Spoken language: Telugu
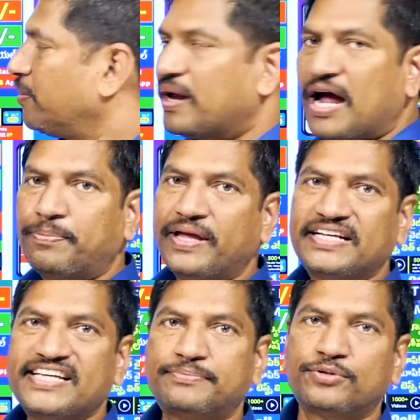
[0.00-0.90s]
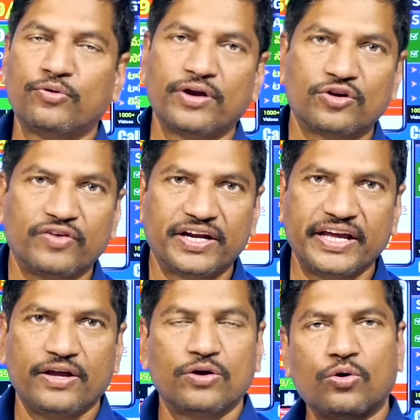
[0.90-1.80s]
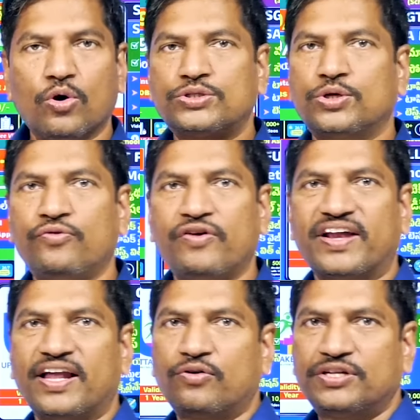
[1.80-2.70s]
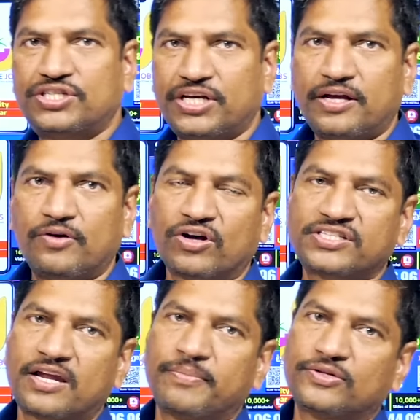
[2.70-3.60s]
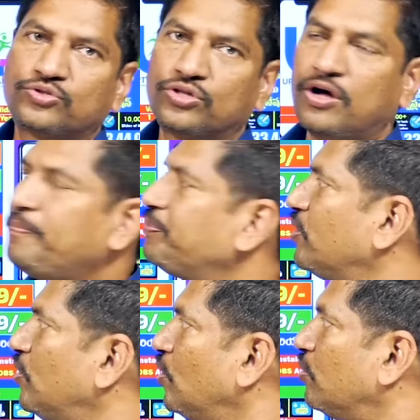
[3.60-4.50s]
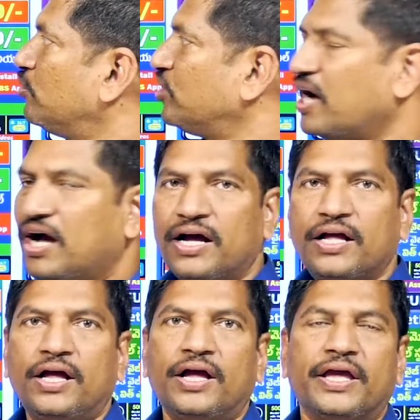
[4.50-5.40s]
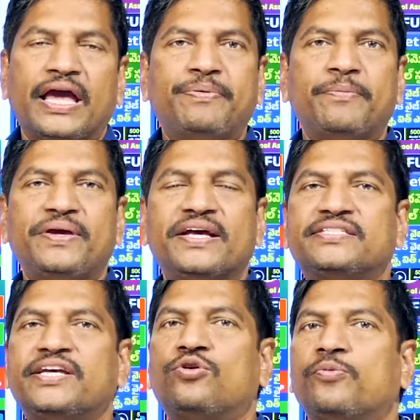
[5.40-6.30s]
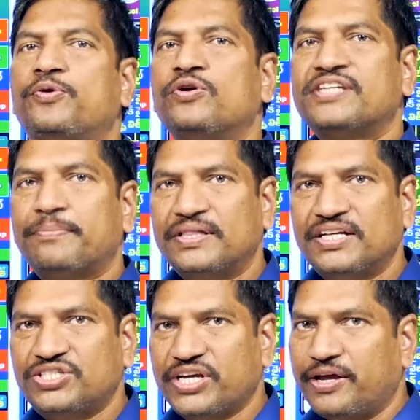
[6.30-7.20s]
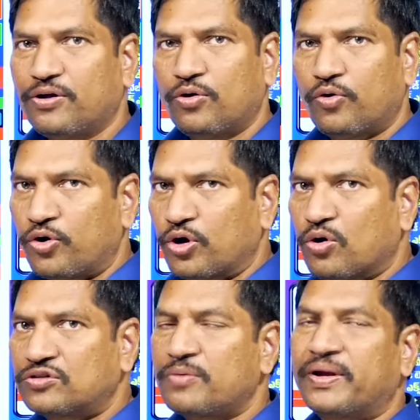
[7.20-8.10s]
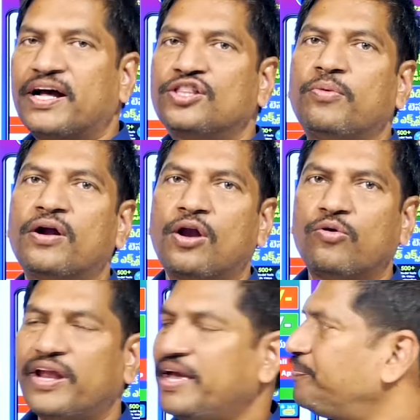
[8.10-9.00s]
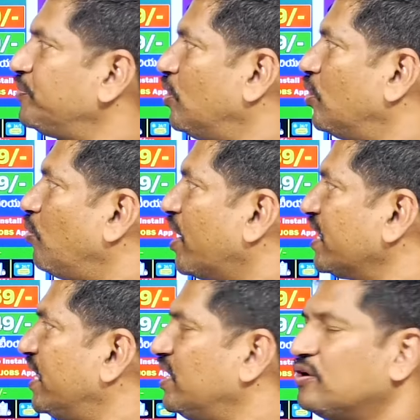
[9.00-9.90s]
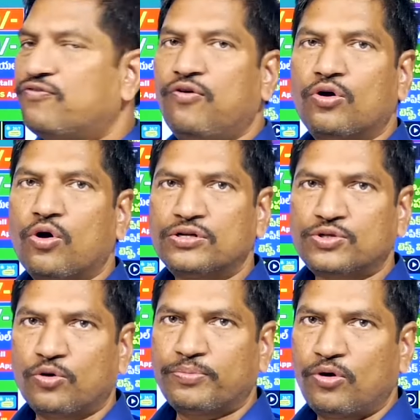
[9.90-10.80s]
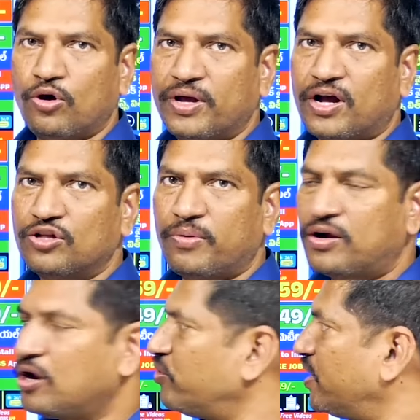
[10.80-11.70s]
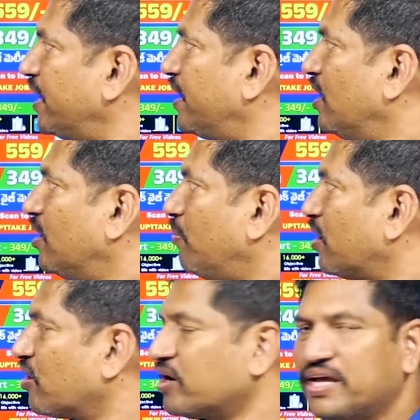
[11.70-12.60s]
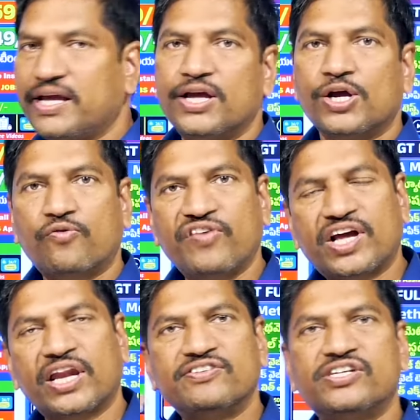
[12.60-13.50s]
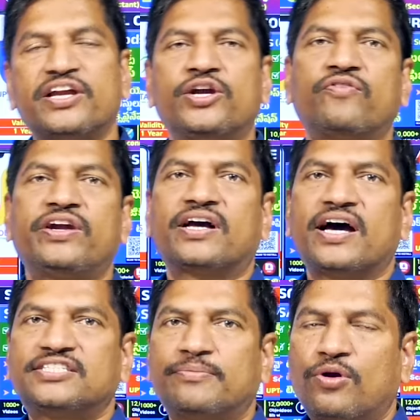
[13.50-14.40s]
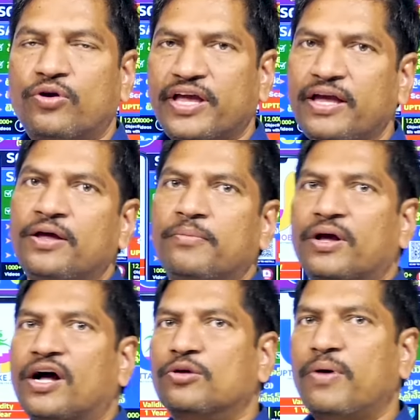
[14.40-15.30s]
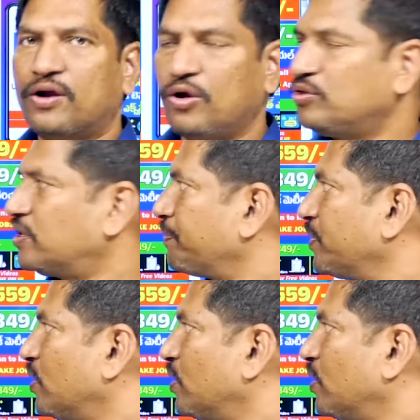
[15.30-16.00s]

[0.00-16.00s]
మన అప్టేక్ జాబ్స్లో ఉన్నటువంటి కోర్సులు వివరాల గురించి ఒకసారి మనం చూద్దాం ముందుగా ఏపీఎస్సి గ్రూప్ టూకి సంబంధించి రెండు కోర్సులు మనకు అందుబాటులో ఉన్నాయి ఒకటి ఫుల్ కోర్సు రూపంలో మీకు అందుబాటులో ఉంటే మరొకటి క్విక్ రివిజన్ అనేటువంటి కాన్సెప్ట్లోకి మీకు అందుబాటులో ఉంది